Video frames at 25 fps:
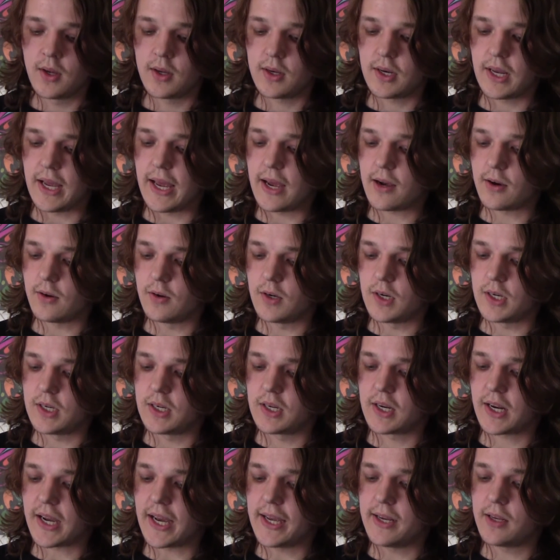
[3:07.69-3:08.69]
Der Error
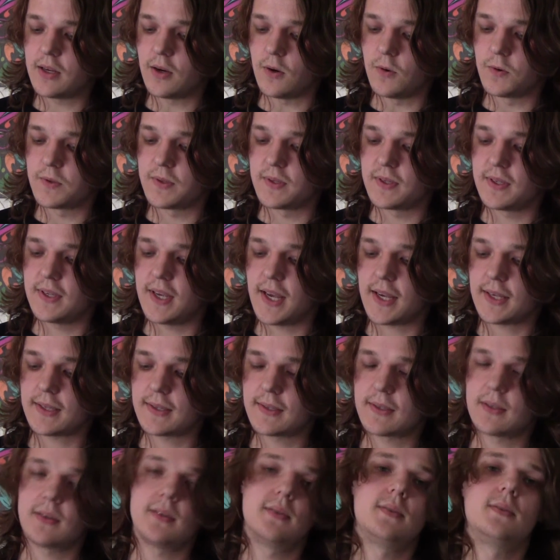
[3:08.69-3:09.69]

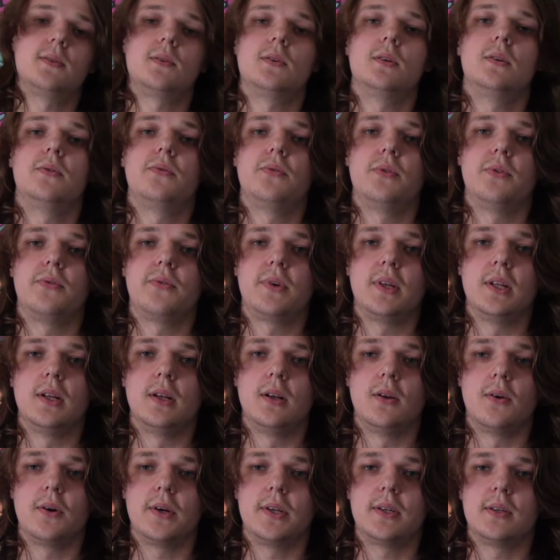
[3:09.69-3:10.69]
3006 soll für viele
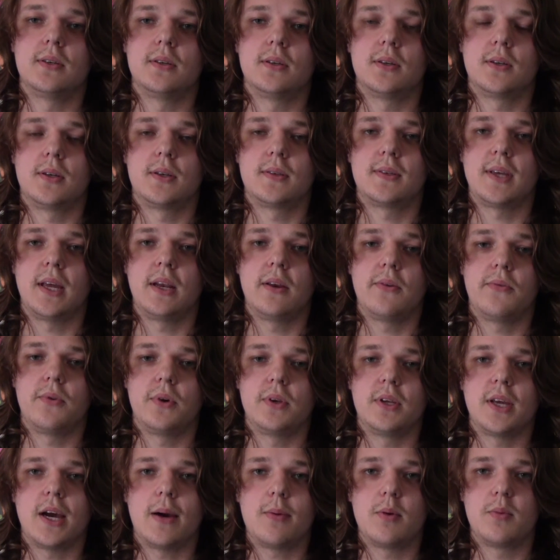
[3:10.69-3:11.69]
Leute das Ende
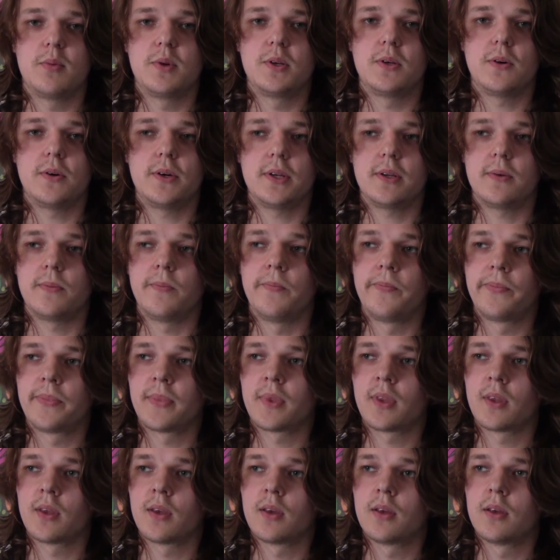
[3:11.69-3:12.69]
von Diablo bedeuten.
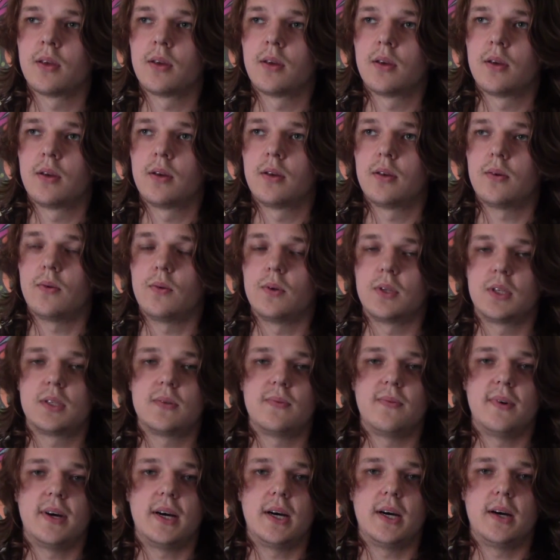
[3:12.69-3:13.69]
Und
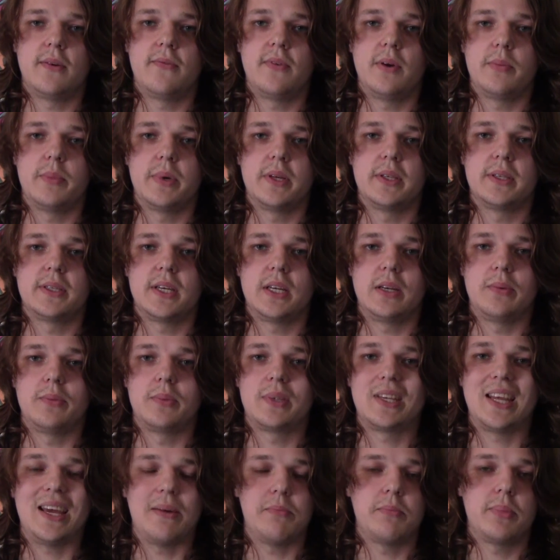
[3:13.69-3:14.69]
zwar, wenn man
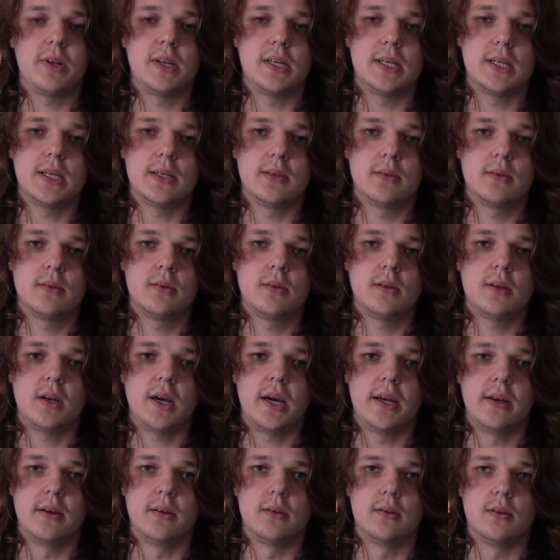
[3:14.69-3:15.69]
seinem Templer
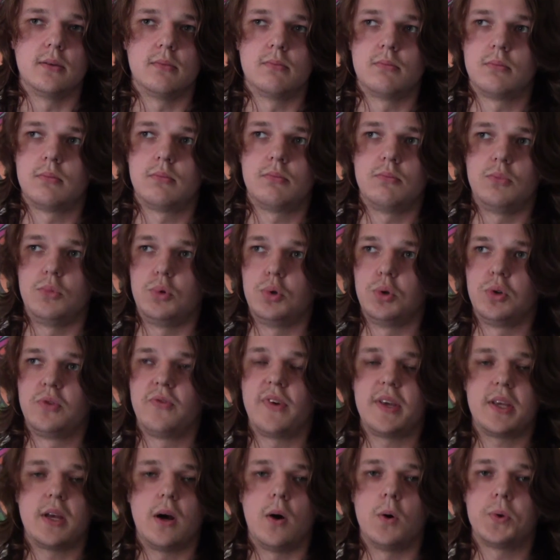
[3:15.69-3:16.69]
eine
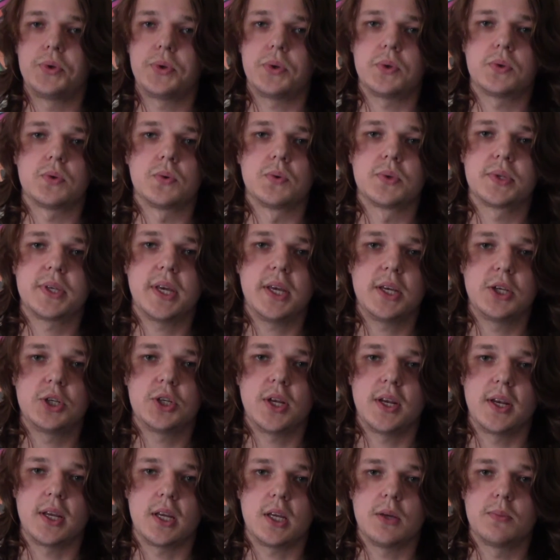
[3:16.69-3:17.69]
irgendwelche
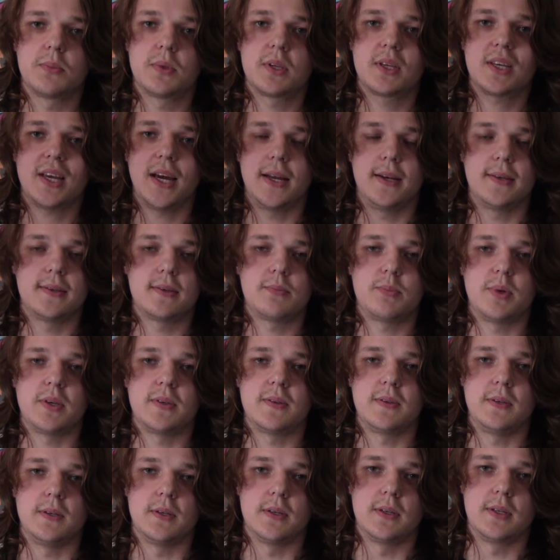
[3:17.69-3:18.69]
Ausrüstungsgegenstände gibt, kann es
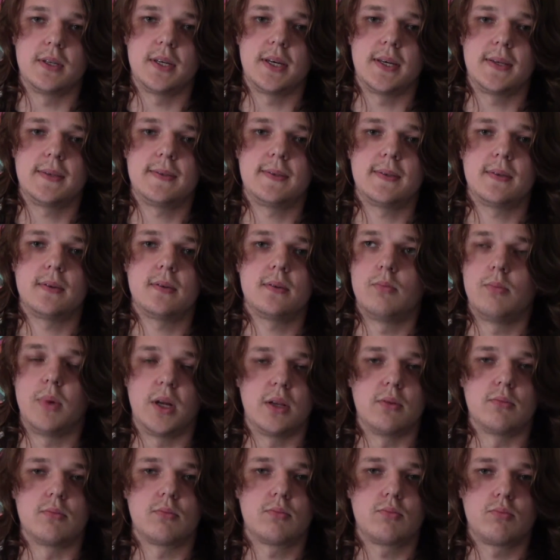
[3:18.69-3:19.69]
passieren, dass
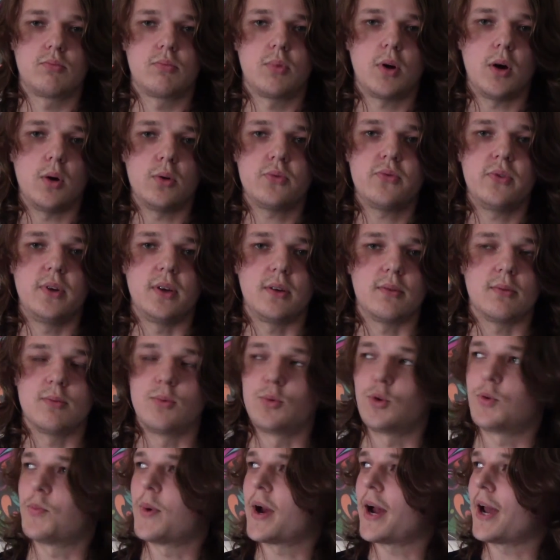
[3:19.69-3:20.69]
man rausfliegt
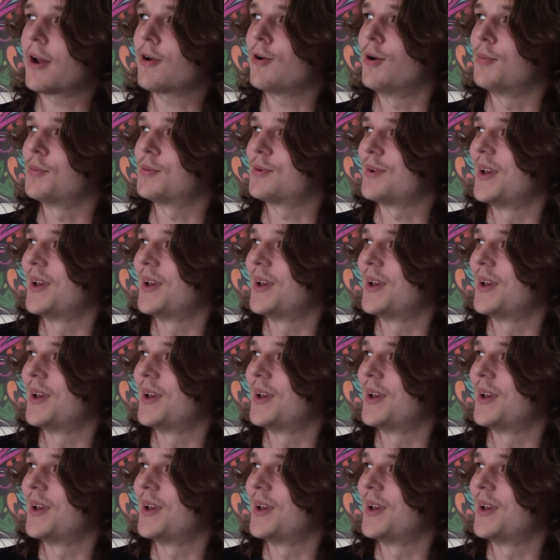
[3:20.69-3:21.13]
und nicht mehr reinkommt.